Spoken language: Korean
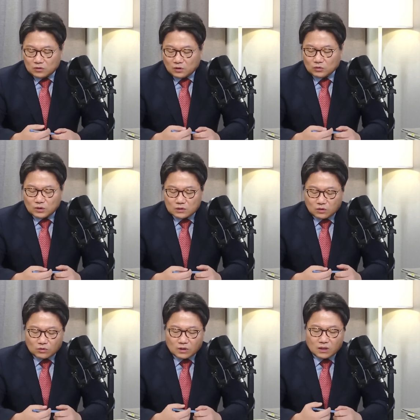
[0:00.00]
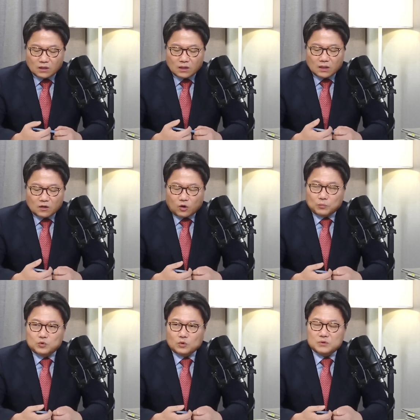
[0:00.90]
어떻게 저렇게
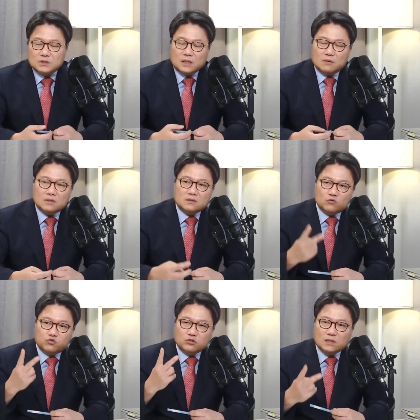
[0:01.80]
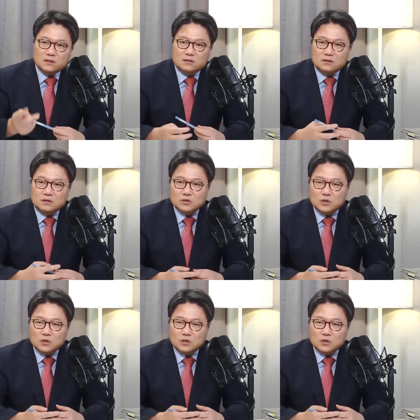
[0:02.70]
겁도 없이 제가 봤을 때 두 가지거든요.